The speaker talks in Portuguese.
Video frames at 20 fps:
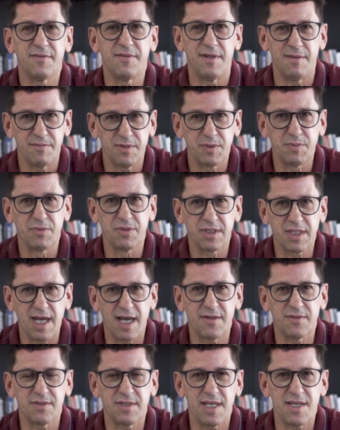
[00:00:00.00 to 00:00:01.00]
Vamos
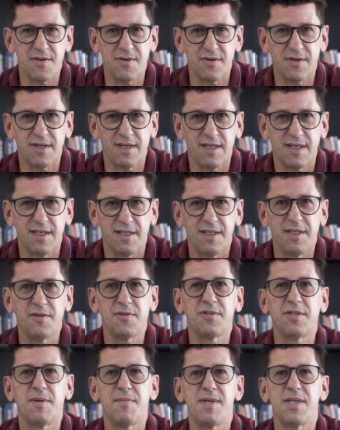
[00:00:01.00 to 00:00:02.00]
buscar o Senhor.
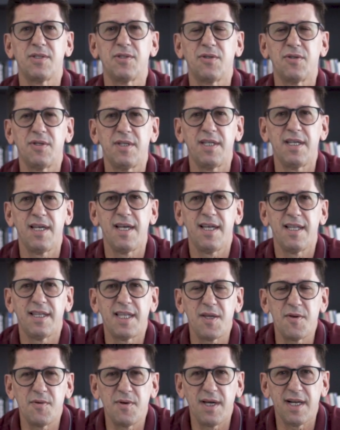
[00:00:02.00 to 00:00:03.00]
Deus te abençoe.
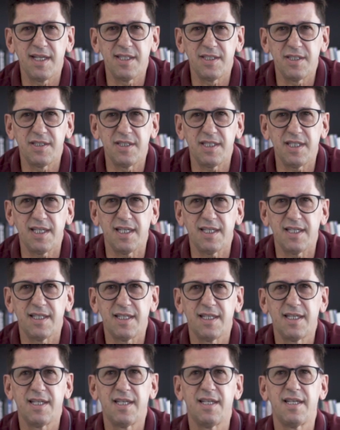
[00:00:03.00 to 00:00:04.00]
Tenha um grande dia.